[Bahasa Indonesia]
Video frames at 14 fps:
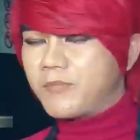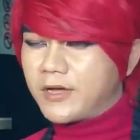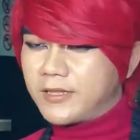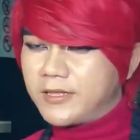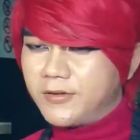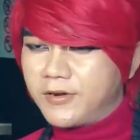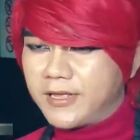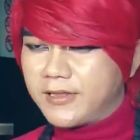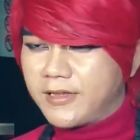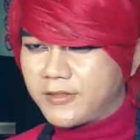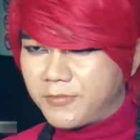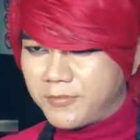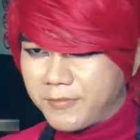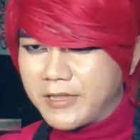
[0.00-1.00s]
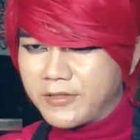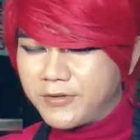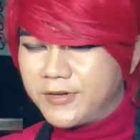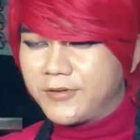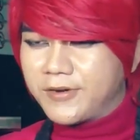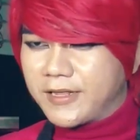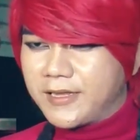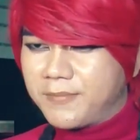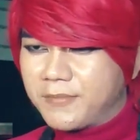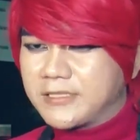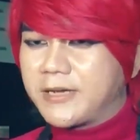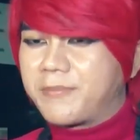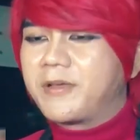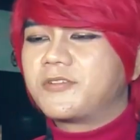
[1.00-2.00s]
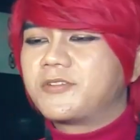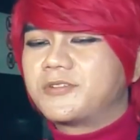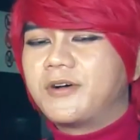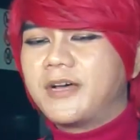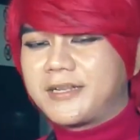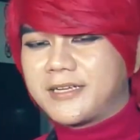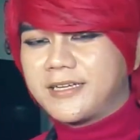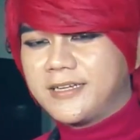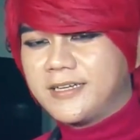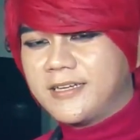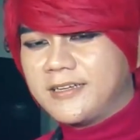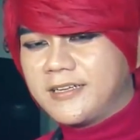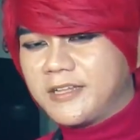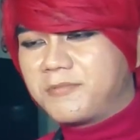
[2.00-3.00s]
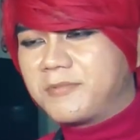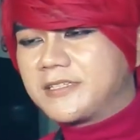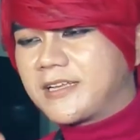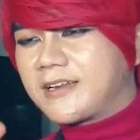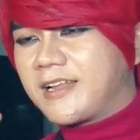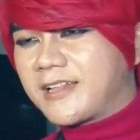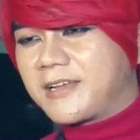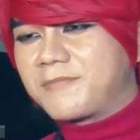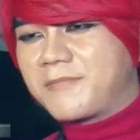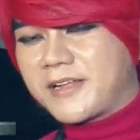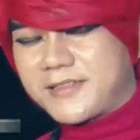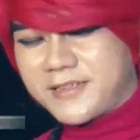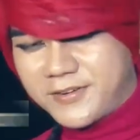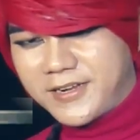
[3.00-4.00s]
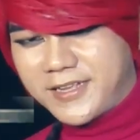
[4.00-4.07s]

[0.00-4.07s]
Kita nggak boleh menghilangkan mistis imbuhnya. Sementara itu, Kirawa Panggia